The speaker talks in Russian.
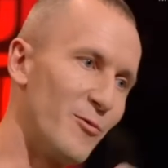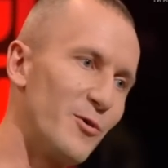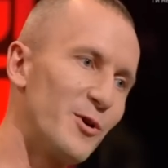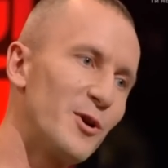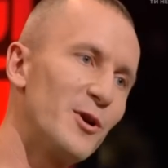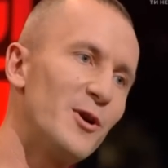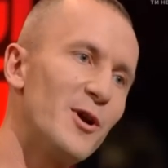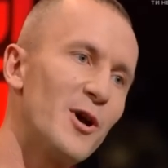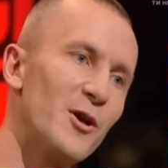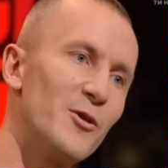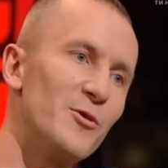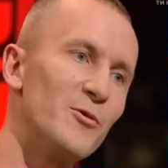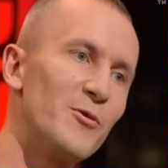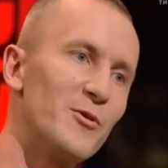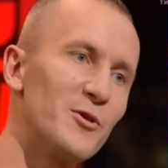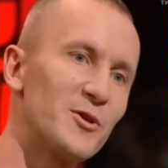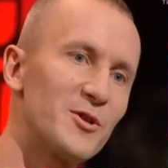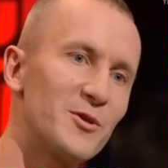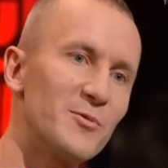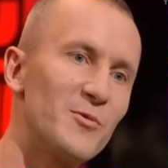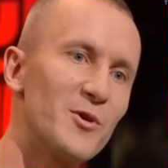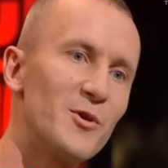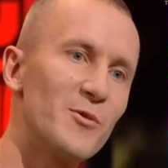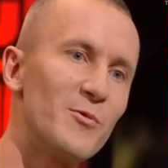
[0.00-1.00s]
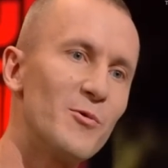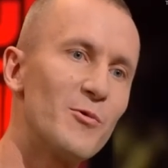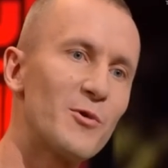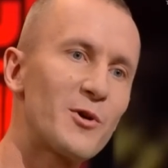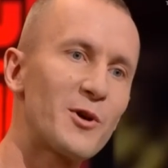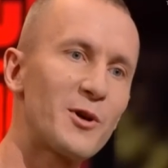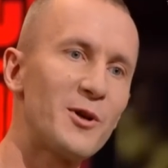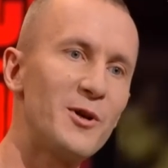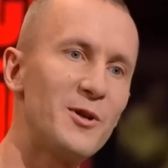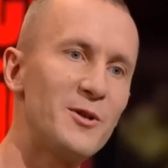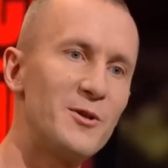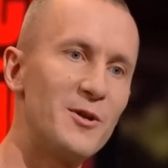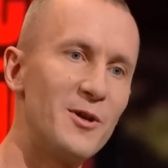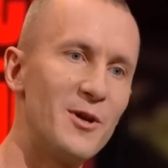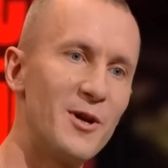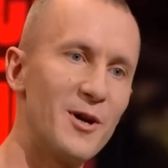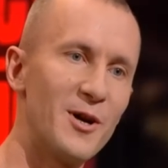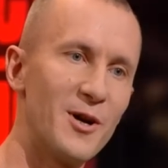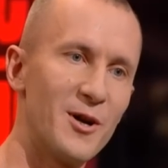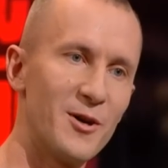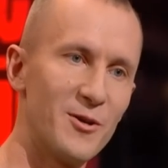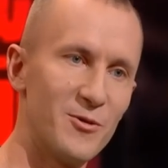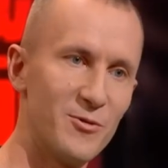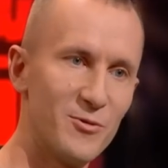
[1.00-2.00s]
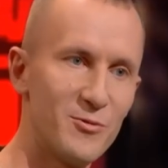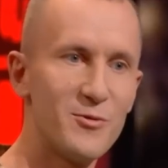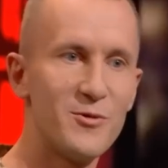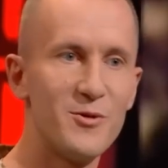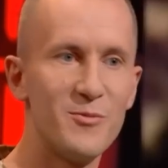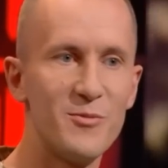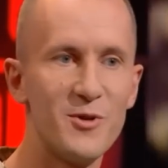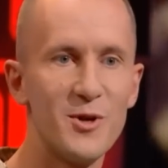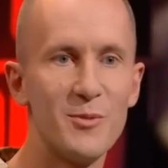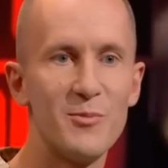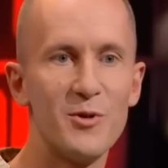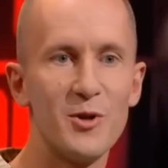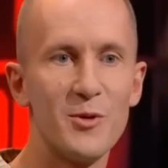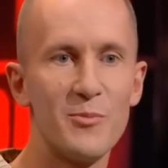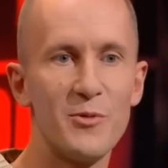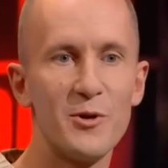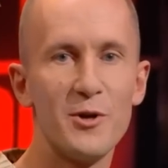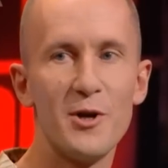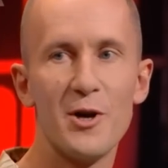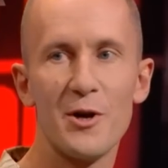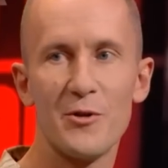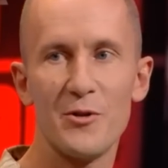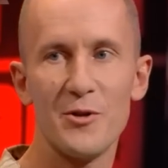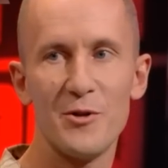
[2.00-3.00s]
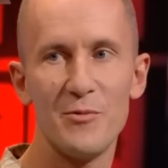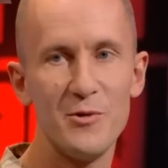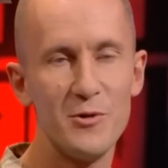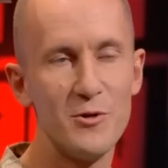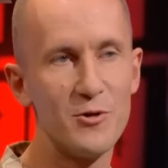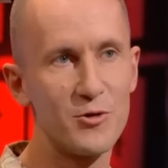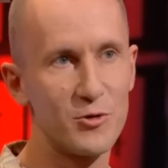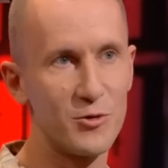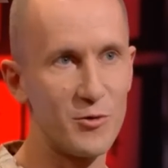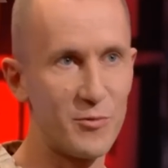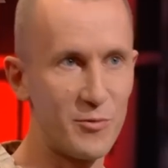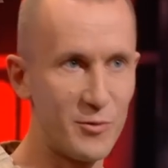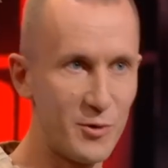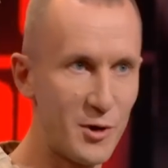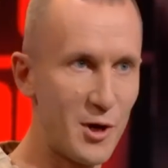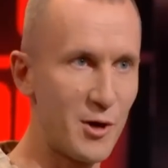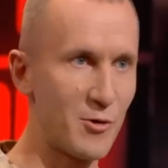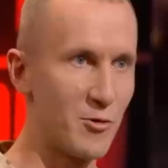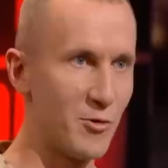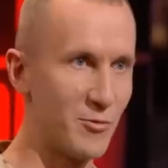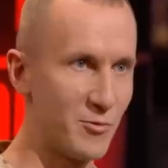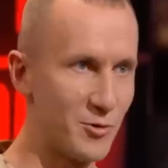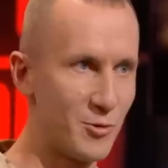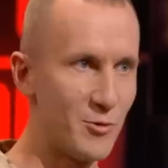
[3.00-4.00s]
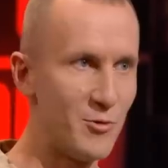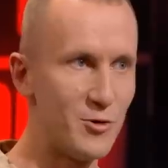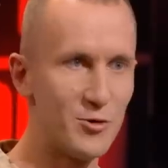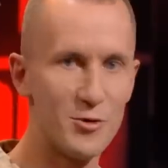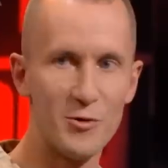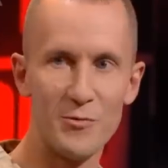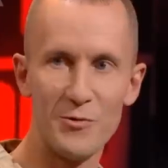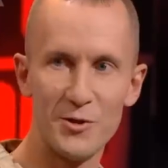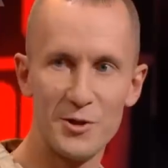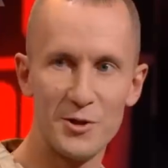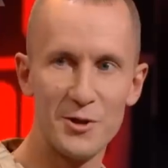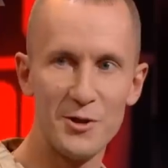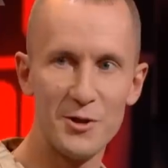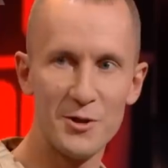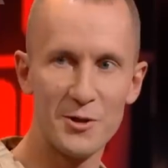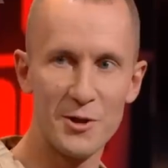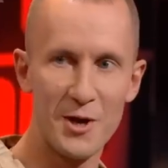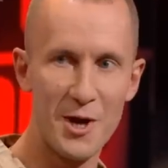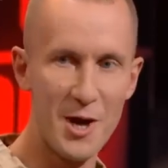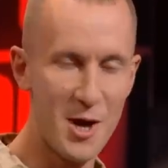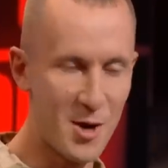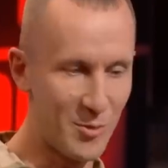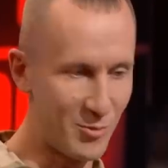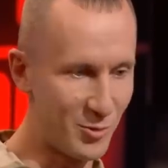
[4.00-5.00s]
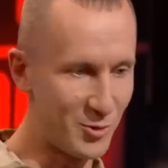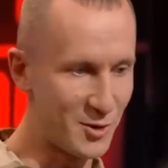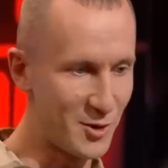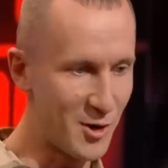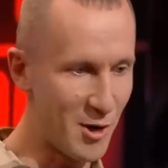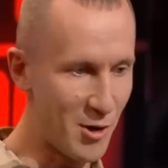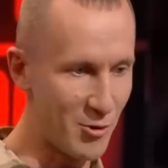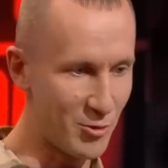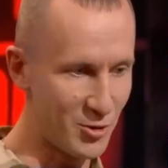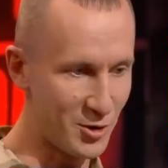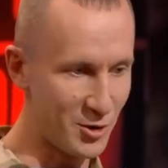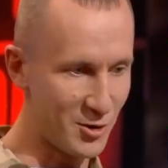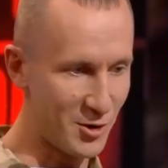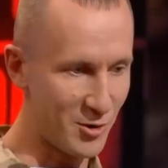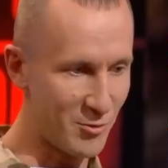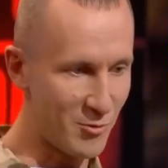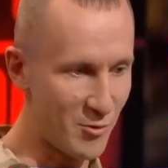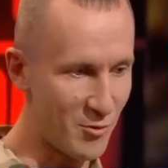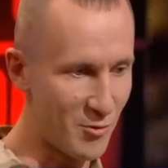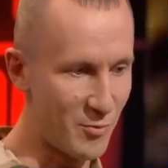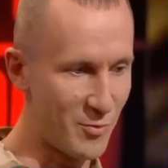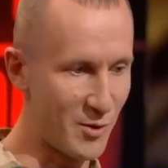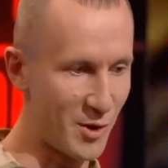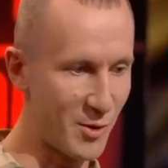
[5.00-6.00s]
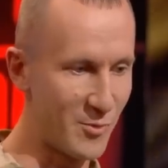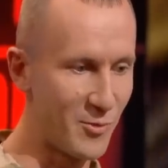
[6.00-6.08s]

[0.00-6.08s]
выглядывал своего укрытия, ну, и мне было приятно видеть, что флаг, он все еще висит, пускай уже такой в